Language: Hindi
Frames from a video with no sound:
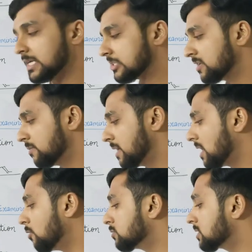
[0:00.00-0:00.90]
हिस्ट्री में
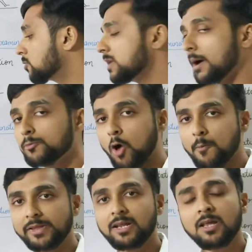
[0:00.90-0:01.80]
या उसकी कोई
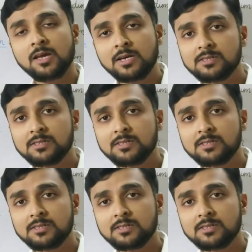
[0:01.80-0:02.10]
अबडोमिनल